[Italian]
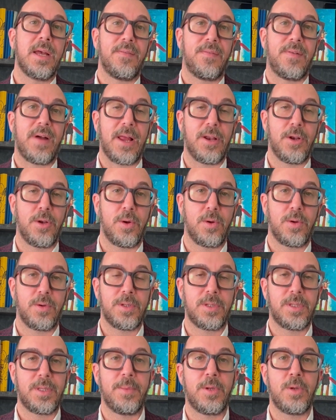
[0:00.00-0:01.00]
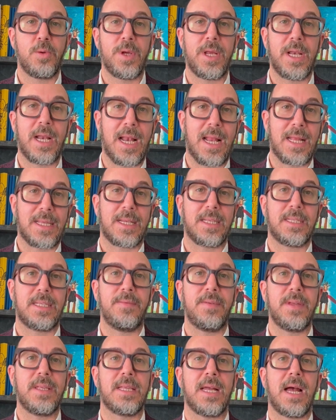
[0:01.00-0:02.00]
fanno diminuire
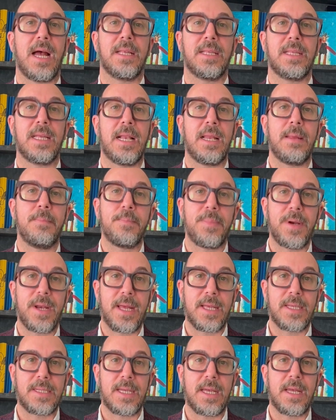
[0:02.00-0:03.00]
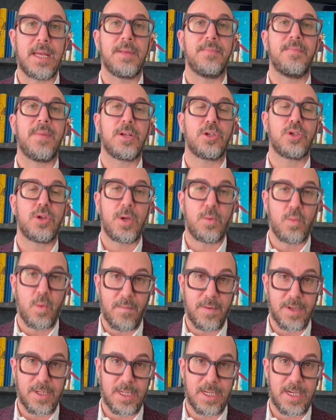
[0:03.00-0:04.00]
l'attrattività delle imprese verso le
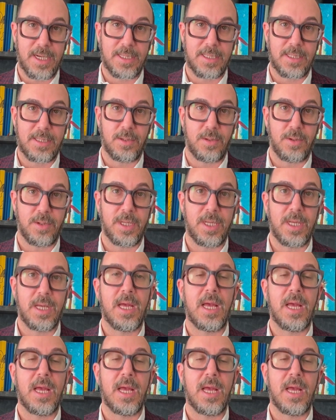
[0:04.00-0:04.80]
nuove generazioni